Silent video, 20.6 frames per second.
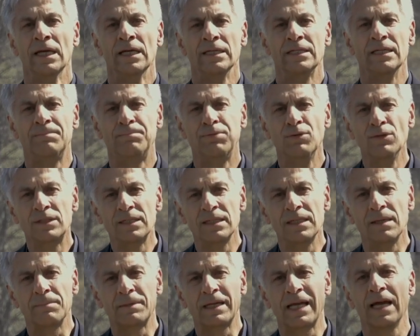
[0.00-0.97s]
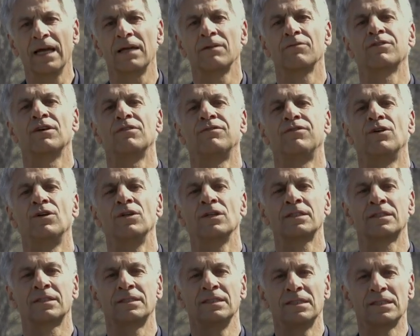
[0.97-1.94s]
die Putin im Kern
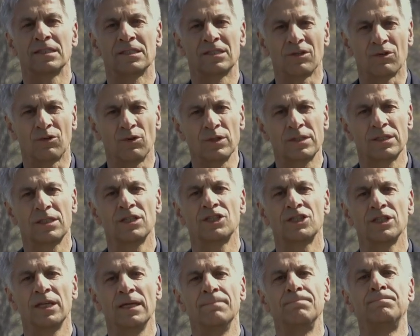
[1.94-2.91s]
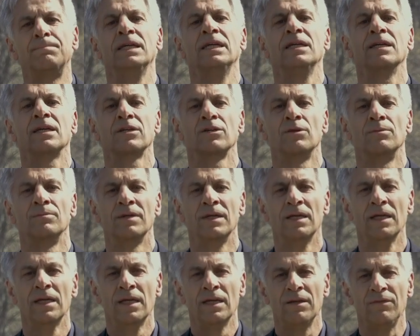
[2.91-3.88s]
verfolgt, dieses russische Imperium
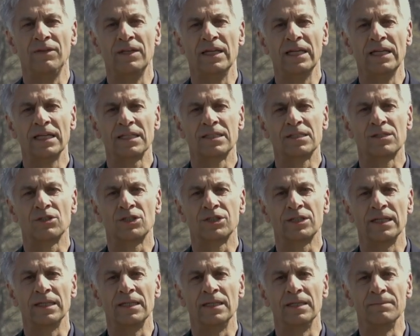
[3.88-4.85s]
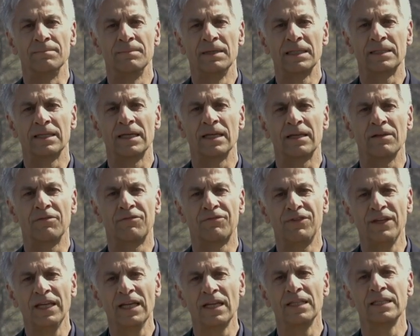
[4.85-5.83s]
wiederherzustellen mit der
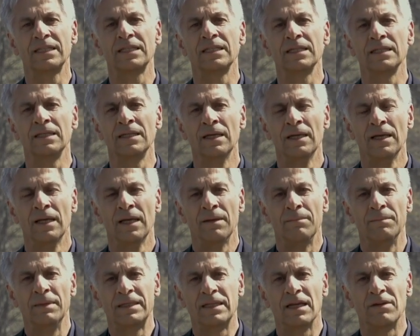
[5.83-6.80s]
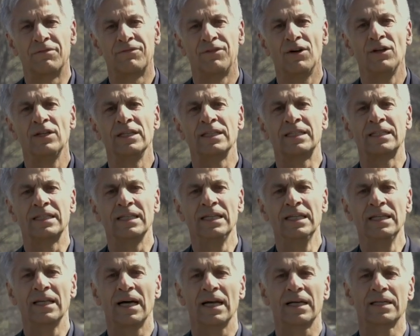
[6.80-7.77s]
gefährlichen, mit der völlig
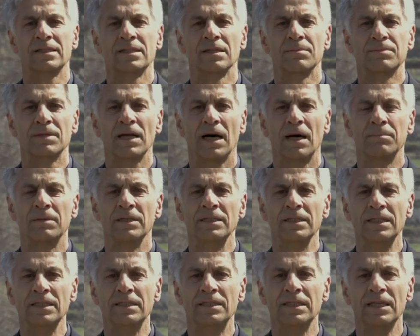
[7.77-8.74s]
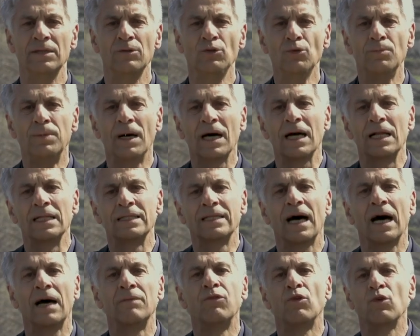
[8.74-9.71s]
inakzeptablen Idee, überall
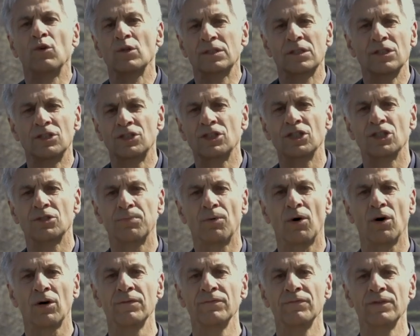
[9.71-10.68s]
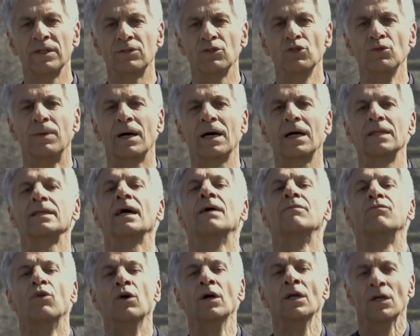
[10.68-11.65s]
da, wo russisch gesprochen wird, überall
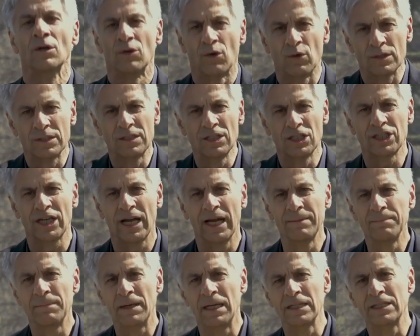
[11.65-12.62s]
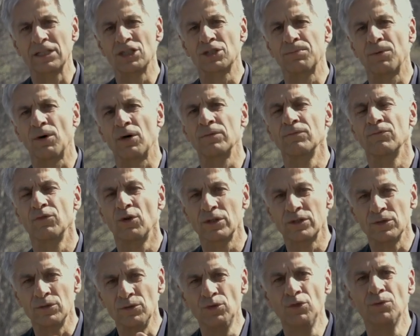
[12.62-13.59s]
da, wo russisch einmal gesprochen wurde,
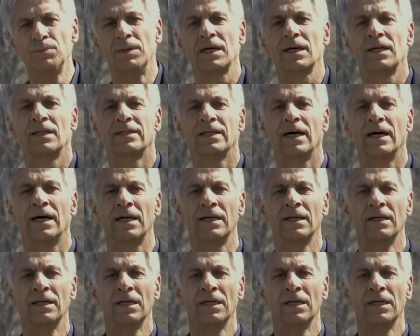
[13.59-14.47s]
wurde überall da,